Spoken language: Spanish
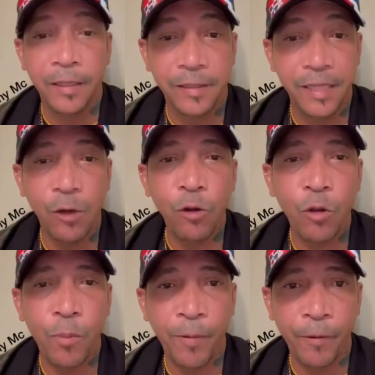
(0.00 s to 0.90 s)

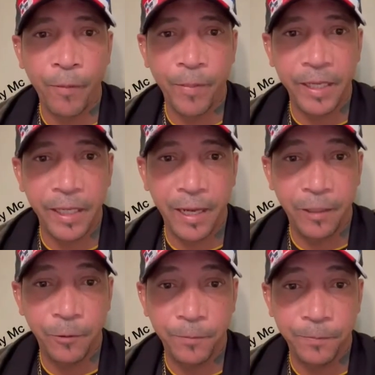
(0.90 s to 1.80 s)
Saludo pueblo
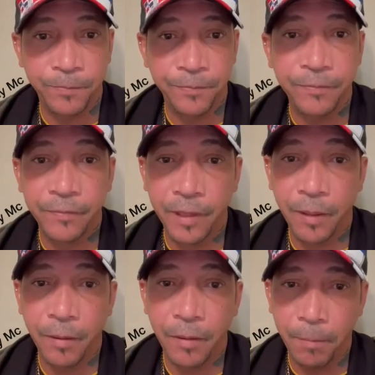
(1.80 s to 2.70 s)
dominicano.
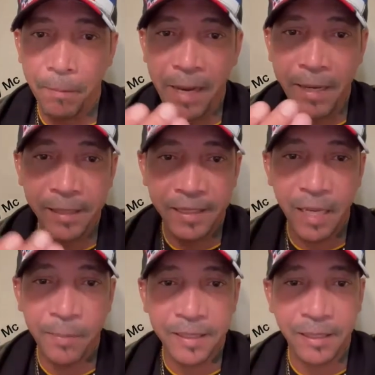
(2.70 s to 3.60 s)
Márense
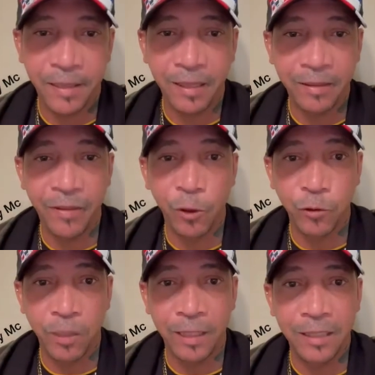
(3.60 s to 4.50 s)
el presidente de los
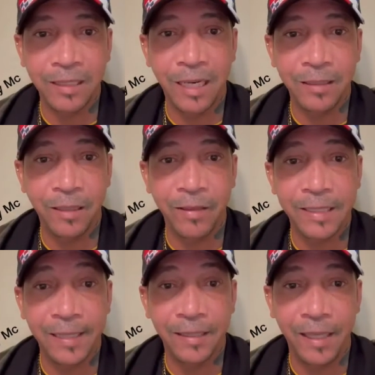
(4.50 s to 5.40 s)
3030 de
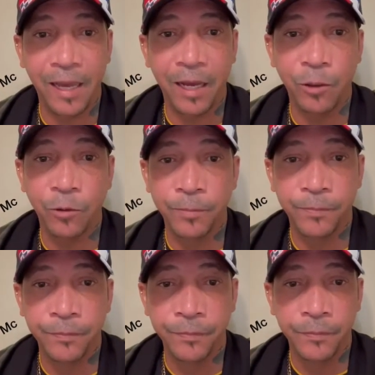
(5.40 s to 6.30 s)
Santiago.
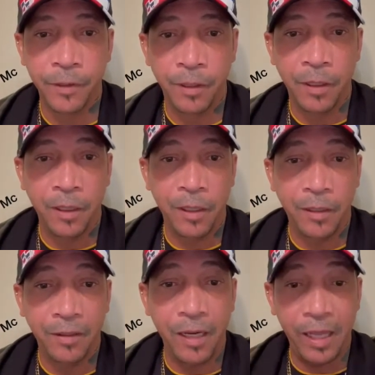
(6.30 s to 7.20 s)

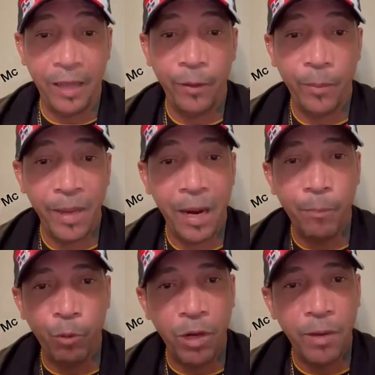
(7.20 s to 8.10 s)
Dirigiéndome al
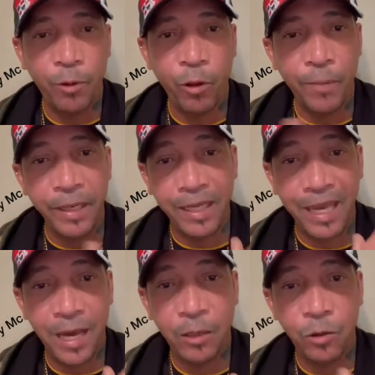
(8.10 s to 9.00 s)
pueblo
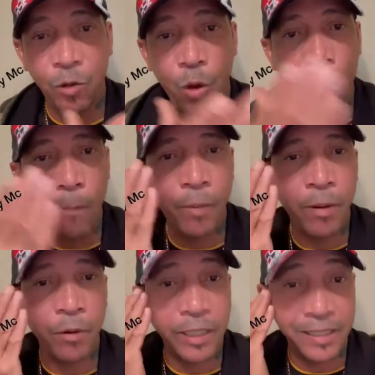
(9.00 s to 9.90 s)
dominicano, un
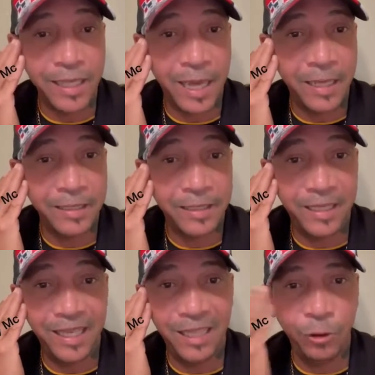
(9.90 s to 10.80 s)
pueblo quizás
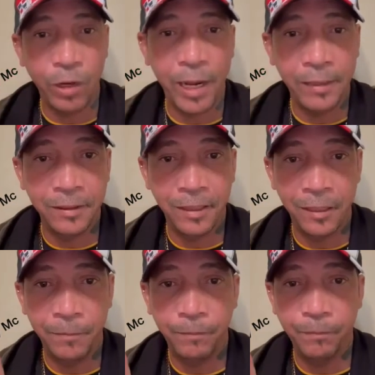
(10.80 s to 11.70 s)
ignorante,